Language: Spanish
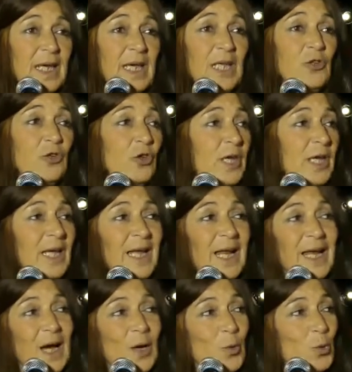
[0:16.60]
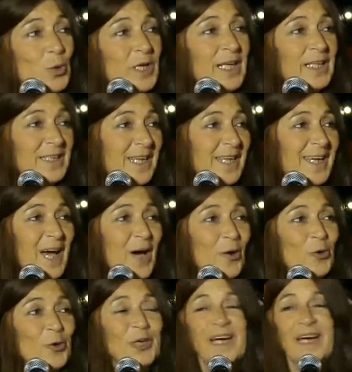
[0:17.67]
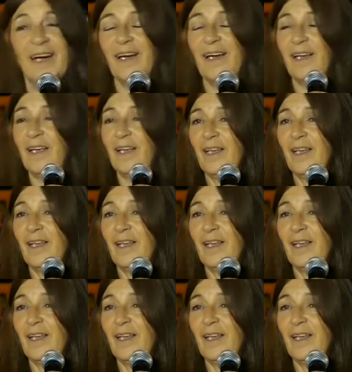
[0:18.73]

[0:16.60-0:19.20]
Esto de que la laguna tenga ahora